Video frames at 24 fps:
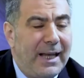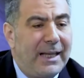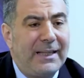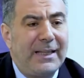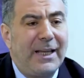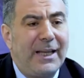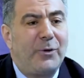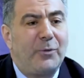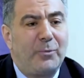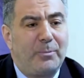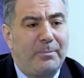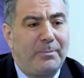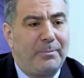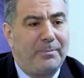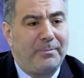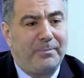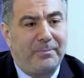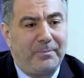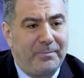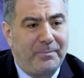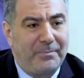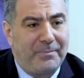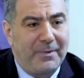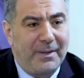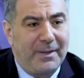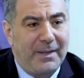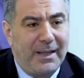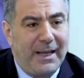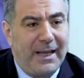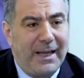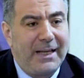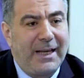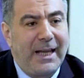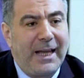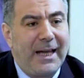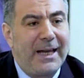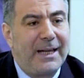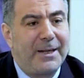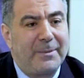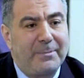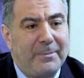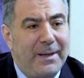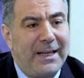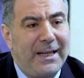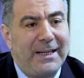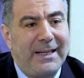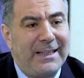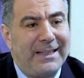اليوم
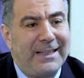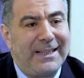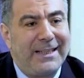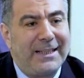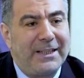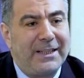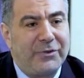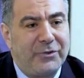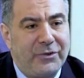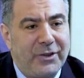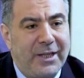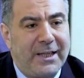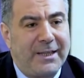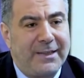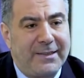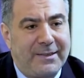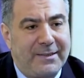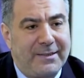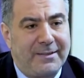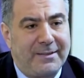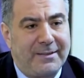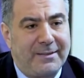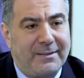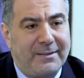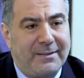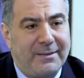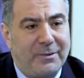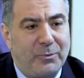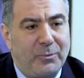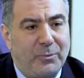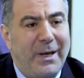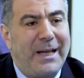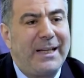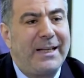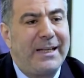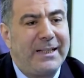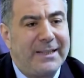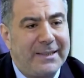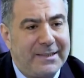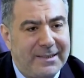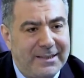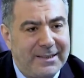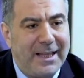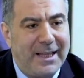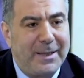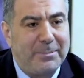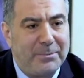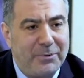الحرب على الاعجاز وعلى
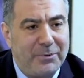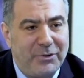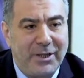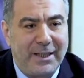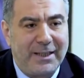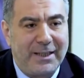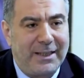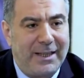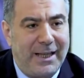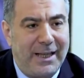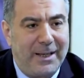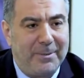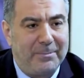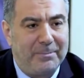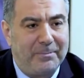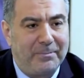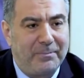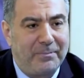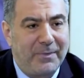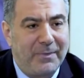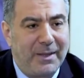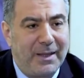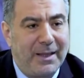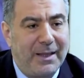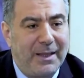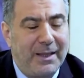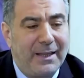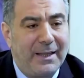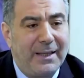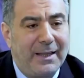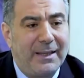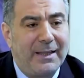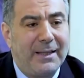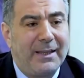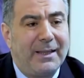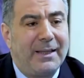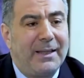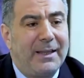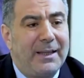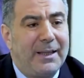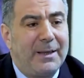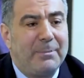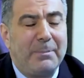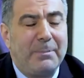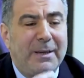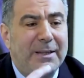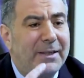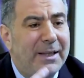الاسلام بشكل عام
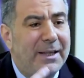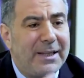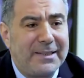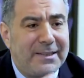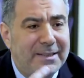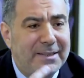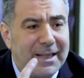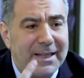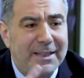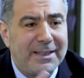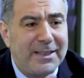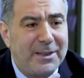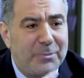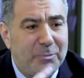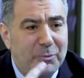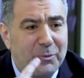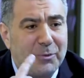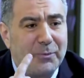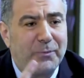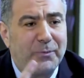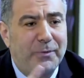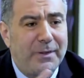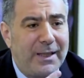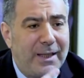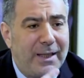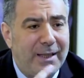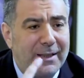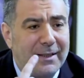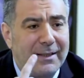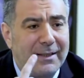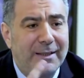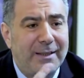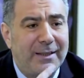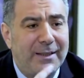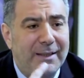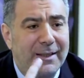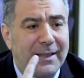ماذا يستخدمون فيها